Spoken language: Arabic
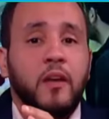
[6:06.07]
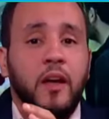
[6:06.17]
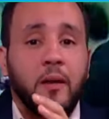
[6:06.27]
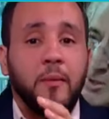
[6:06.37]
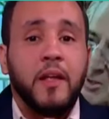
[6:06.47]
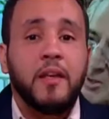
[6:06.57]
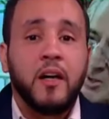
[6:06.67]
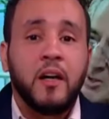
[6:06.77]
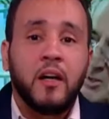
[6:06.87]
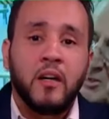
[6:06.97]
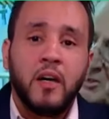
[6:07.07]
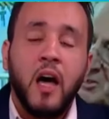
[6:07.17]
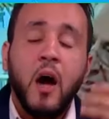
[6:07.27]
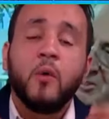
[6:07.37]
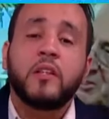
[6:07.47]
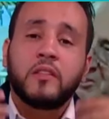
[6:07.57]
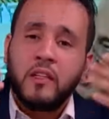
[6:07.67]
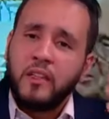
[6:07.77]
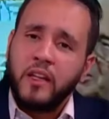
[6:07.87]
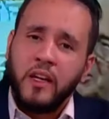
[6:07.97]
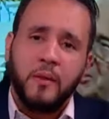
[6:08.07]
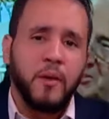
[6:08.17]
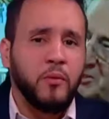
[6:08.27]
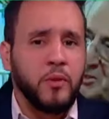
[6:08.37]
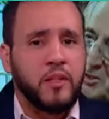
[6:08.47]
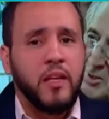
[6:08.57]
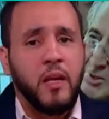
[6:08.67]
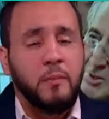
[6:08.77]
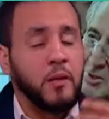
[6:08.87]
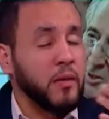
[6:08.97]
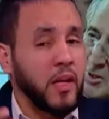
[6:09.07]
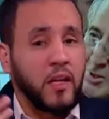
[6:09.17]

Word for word: رغم أنها حاولت التأثير على معنوية اللاعبين من